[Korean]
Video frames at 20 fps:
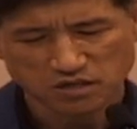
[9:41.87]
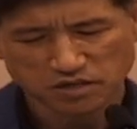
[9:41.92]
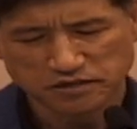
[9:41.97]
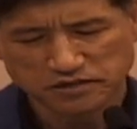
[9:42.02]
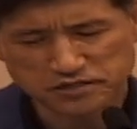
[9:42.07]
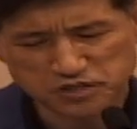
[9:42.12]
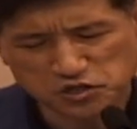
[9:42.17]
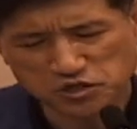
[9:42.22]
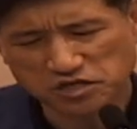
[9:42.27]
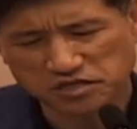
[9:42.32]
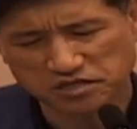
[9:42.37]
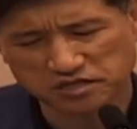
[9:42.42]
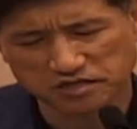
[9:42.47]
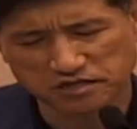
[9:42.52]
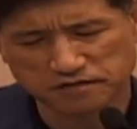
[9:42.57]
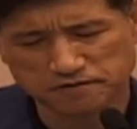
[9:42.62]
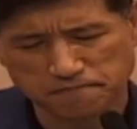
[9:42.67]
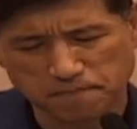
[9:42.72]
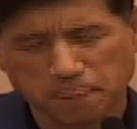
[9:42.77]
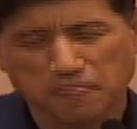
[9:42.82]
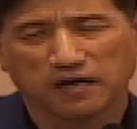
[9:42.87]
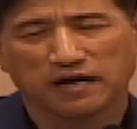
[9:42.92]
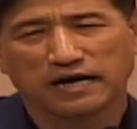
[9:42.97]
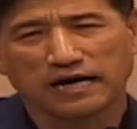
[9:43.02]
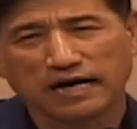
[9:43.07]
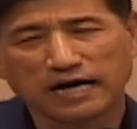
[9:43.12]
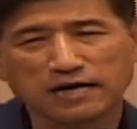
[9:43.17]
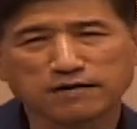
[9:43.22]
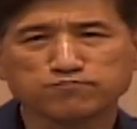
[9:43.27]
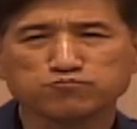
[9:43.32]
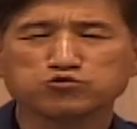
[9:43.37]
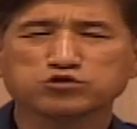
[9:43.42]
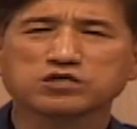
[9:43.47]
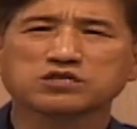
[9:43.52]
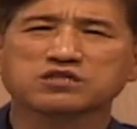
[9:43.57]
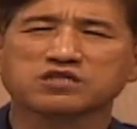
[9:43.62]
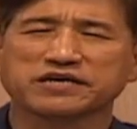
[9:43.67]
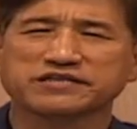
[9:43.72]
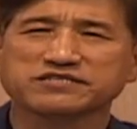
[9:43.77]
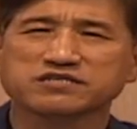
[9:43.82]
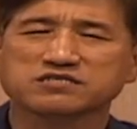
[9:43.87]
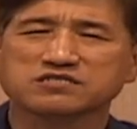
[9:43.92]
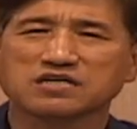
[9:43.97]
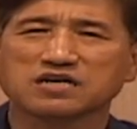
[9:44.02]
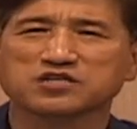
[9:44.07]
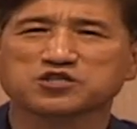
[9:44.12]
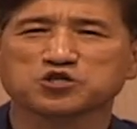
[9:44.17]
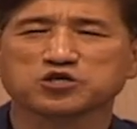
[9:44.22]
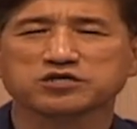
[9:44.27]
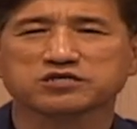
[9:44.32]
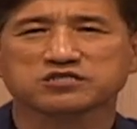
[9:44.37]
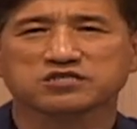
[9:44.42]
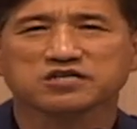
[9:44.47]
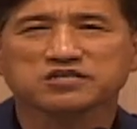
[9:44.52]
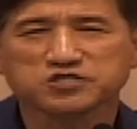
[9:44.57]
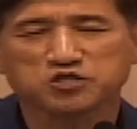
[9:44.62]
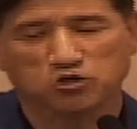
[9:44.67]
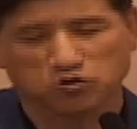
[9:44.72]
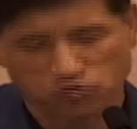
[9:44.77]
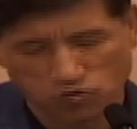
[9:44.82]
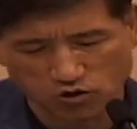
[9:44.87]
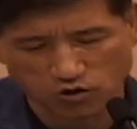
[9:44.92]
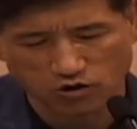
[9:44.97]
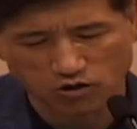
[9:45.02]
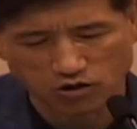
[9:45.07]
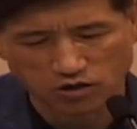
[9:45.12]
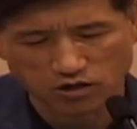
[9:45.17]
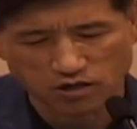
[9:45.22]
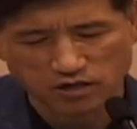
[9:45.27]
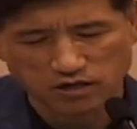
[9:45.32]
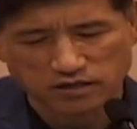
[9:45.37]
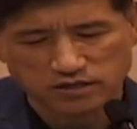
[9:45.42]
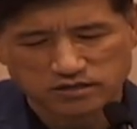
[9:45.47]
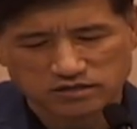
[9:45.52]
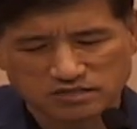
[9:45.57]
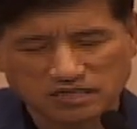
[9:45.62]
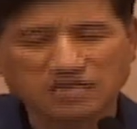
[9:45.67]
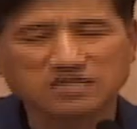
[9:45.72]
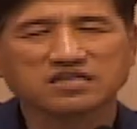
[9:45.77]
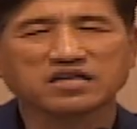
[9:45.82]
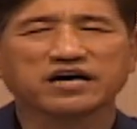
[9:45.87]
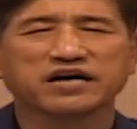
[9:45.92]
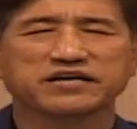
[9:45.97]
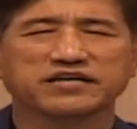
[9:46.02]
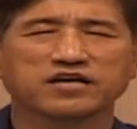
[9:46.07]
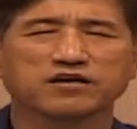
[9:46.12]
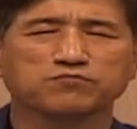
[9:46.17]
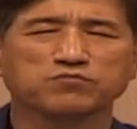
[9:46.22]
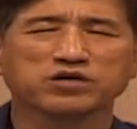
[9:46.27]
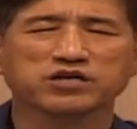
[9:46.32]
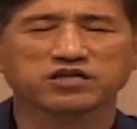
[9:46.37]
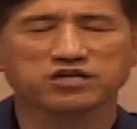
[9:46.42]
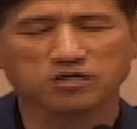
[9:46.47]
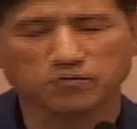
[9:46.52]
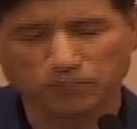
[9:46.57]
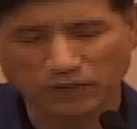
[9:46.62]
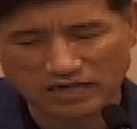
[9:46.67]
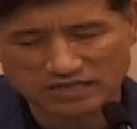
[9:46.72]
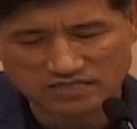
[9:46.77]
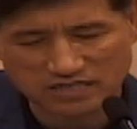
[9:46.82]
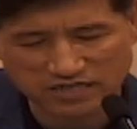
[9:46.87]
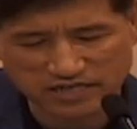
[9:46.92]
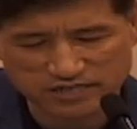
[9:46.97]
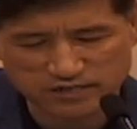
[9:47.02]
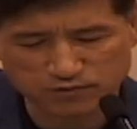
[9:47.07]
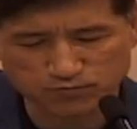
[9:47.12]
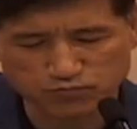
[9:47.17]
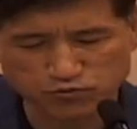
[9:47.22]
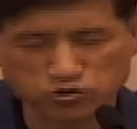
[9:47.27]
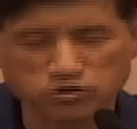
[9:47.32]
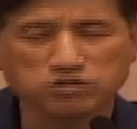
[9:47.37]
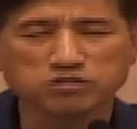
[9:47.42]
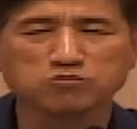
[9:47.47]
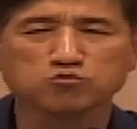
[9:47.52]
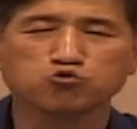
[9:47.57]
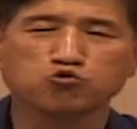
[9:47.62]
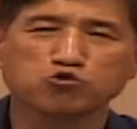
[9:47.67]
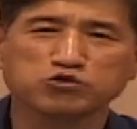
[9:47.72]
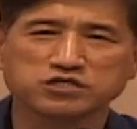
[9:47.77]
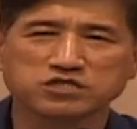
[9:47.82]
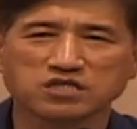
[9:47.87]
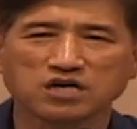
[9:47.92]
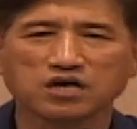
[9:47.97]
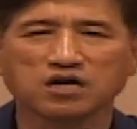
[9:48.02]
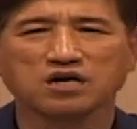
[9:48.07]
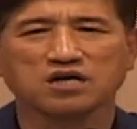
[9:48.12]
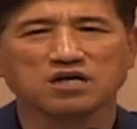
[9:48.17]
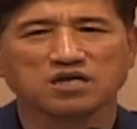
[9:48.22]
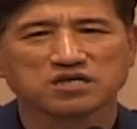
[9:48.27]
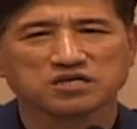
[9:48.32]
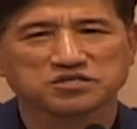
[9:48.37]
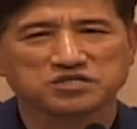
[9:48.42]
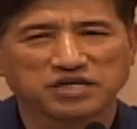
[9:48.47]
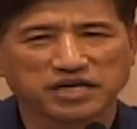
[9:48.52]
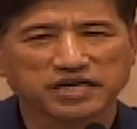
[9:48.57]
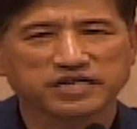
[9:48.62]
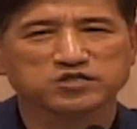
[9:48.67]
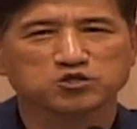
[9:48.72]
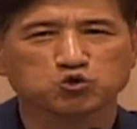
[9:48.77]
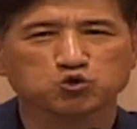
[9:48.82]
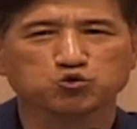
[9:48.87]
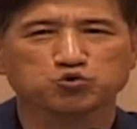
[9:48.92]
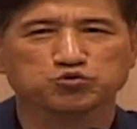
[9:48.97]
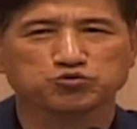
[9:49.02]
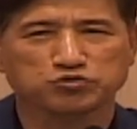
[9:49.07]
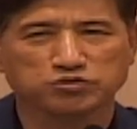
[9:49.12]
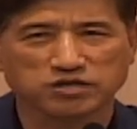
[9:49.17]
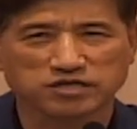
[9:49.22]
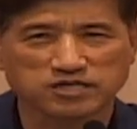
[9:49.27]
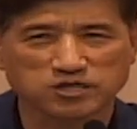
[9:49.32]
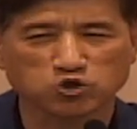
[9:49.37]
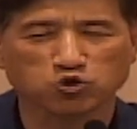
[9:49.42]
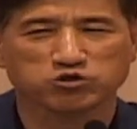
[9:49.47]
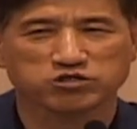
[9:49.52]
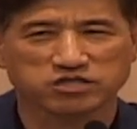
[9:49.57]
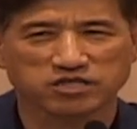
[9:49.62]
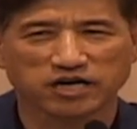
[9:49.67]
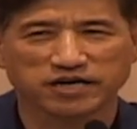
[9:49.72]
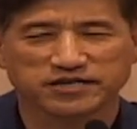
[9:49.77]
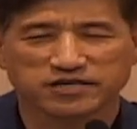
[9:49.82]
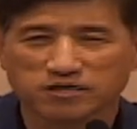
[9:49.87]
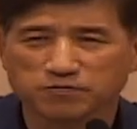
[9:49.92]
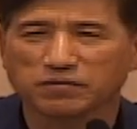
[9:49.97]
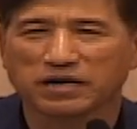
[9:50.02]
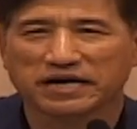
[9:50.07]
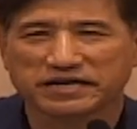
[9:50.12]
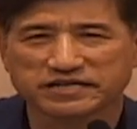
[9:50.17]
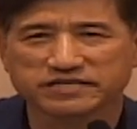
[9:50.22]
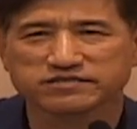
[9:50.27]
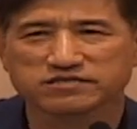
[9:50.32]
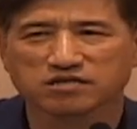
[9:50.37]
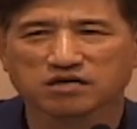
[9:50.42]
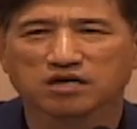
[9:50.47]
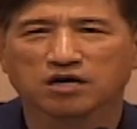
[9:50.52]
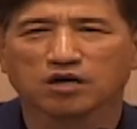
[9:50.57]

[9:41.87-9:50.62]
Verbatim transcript: 어찌되었든 아무리 대적자들이 설쳐도 사탄의 머리를 박살내신 분은 누구시다? 예수 그리스도시다. 이 말은